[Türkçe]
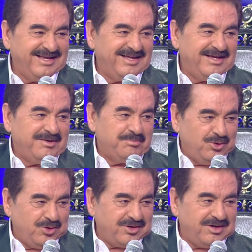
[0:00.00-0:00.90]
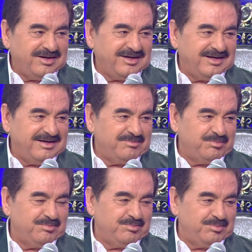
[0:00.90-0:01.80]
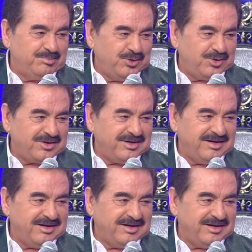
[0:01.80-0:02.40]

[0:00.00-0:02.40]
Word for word: İmparator. Buyurun. Bana ayıracak vaktim var mı? Buyurun